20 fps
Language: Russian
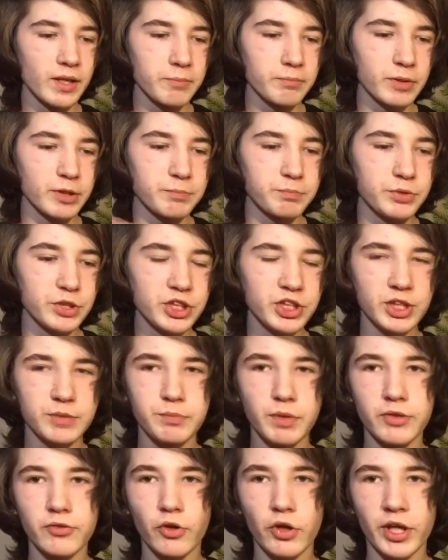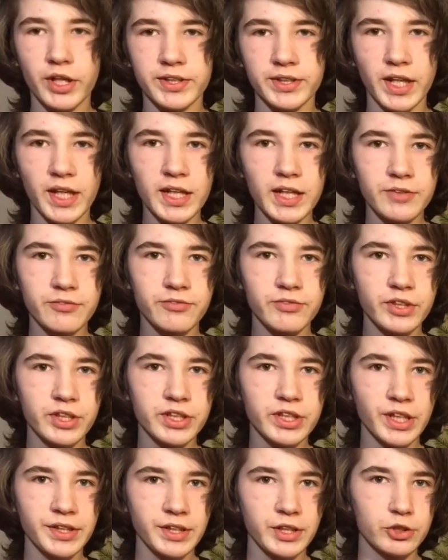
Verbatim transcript: подписчик моего канала выиграл